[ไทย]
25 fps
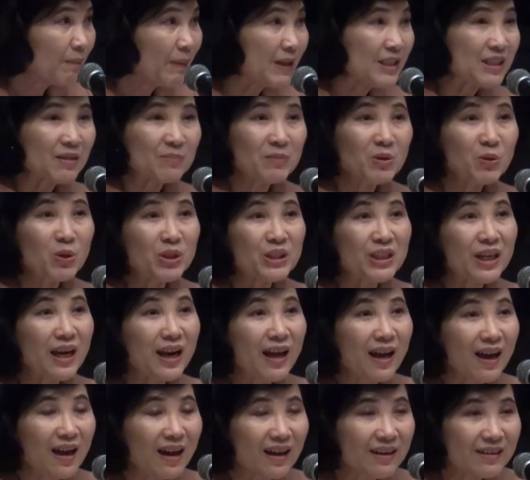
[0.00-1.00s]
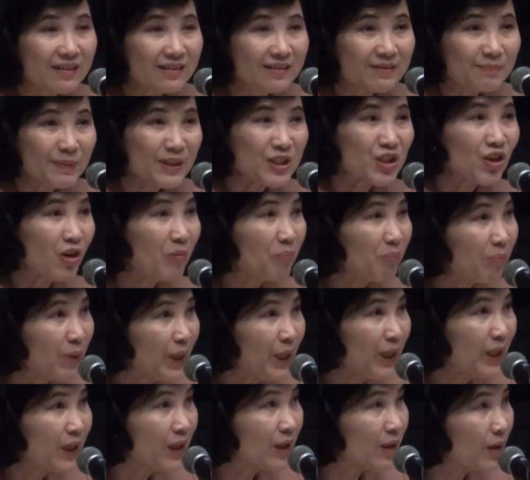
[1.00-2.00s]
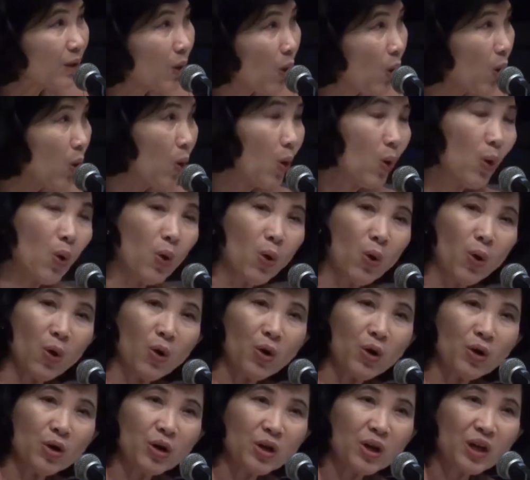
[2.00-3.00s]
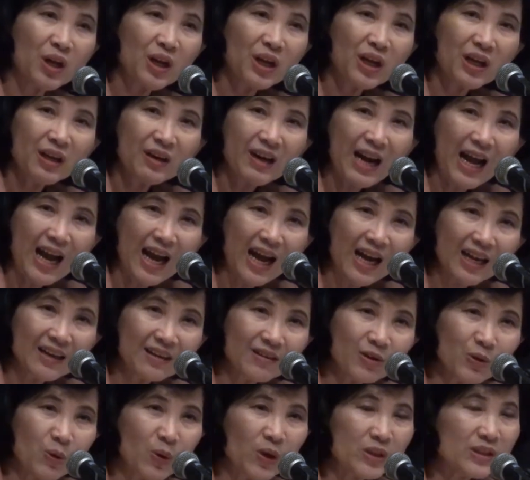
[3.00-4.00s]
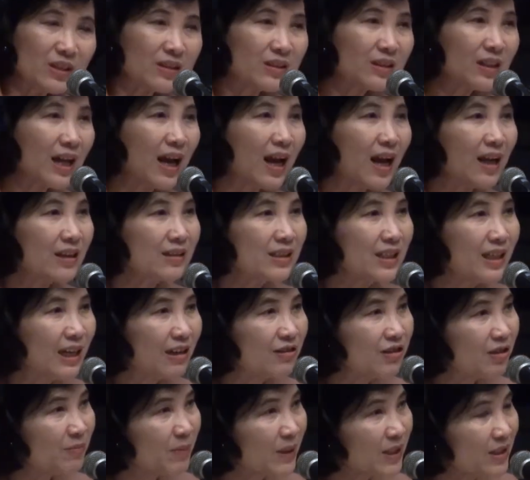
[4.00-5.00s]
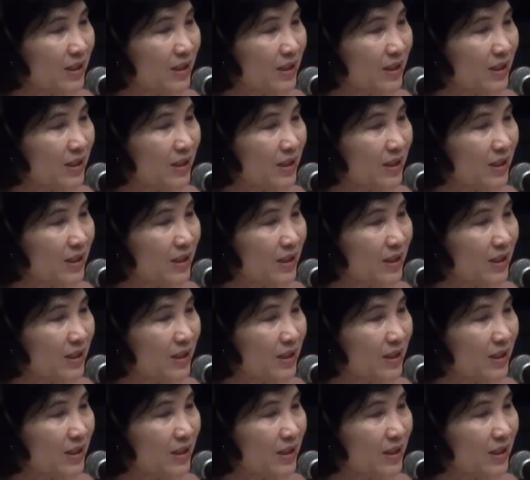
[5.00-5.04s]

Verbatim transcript: ไปสำรวจตลาดไปช้อปปิ้งโอ้โหร้านรวงต่างๆที่เราจะ